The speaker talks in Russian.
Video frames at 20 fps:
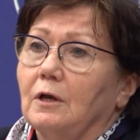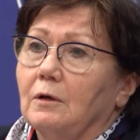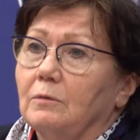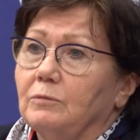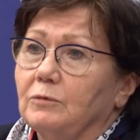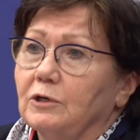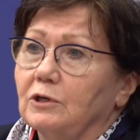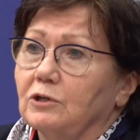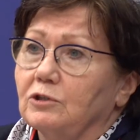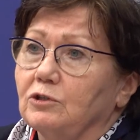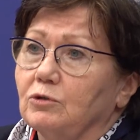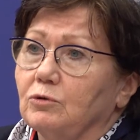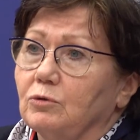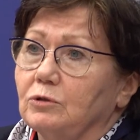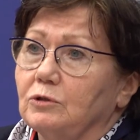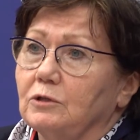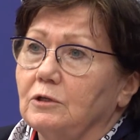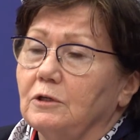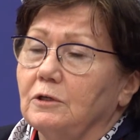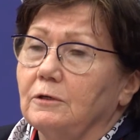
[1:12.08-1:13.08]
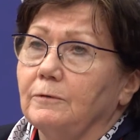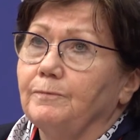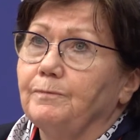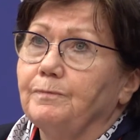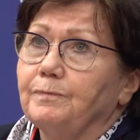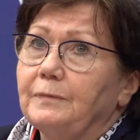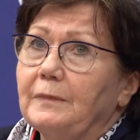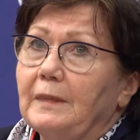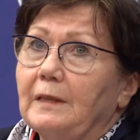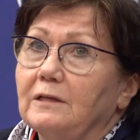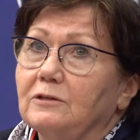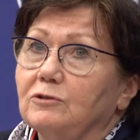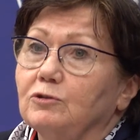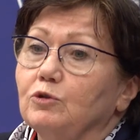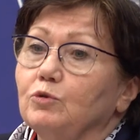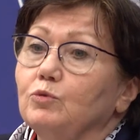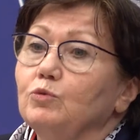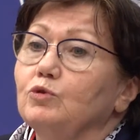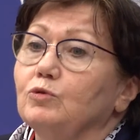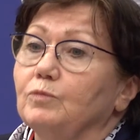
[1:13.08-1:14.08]
миграционные
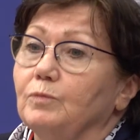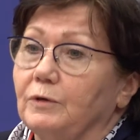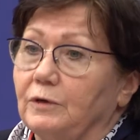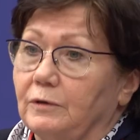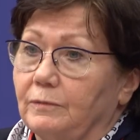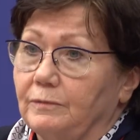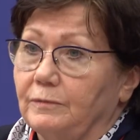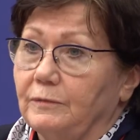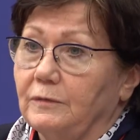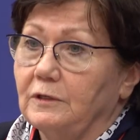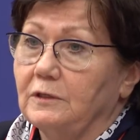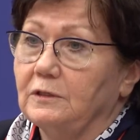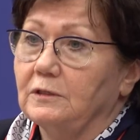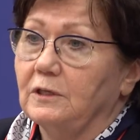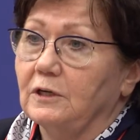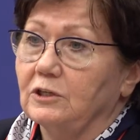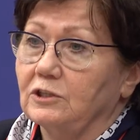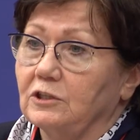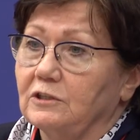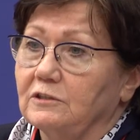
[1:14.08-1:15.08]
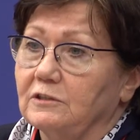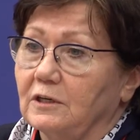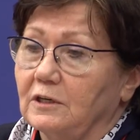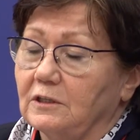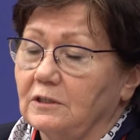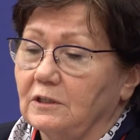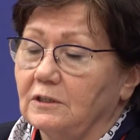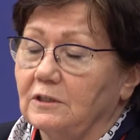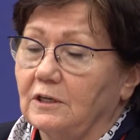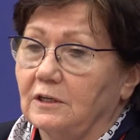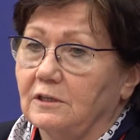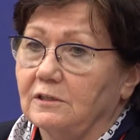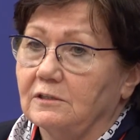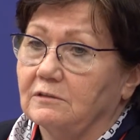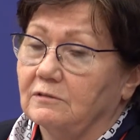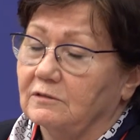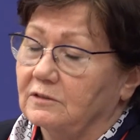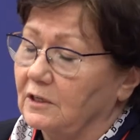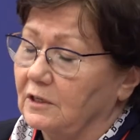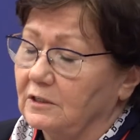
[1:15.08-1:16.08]
службы, даже не
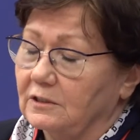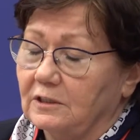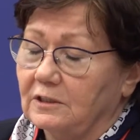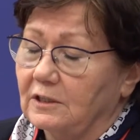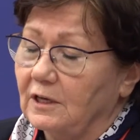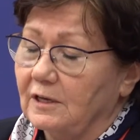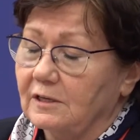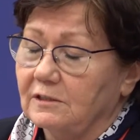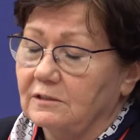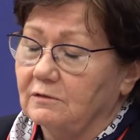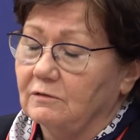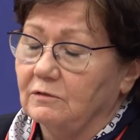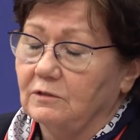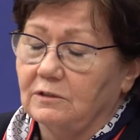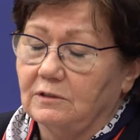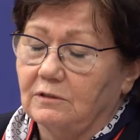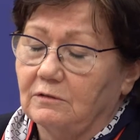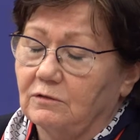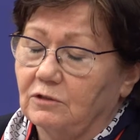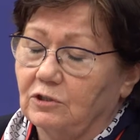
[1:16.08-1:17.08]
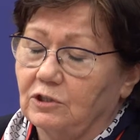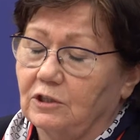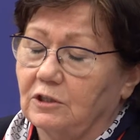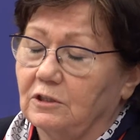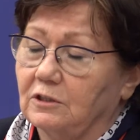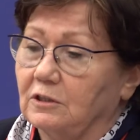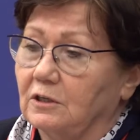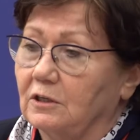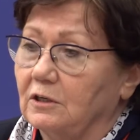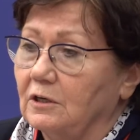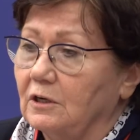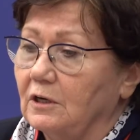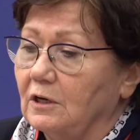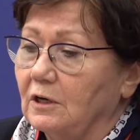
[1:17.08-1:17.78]
законодательство, законодательство несовершенно.